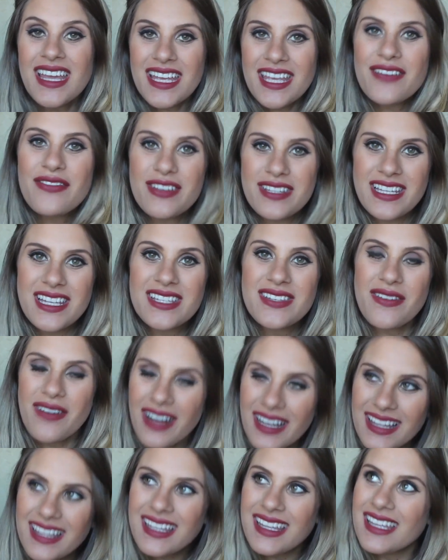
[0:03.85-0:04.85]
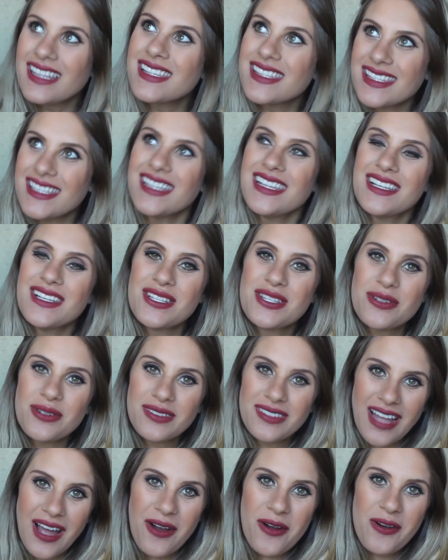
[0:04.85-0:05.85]
que vocês vão aqui sim
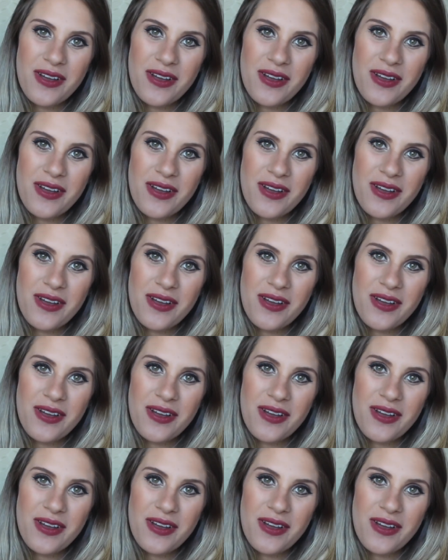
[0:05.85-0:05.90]
escutar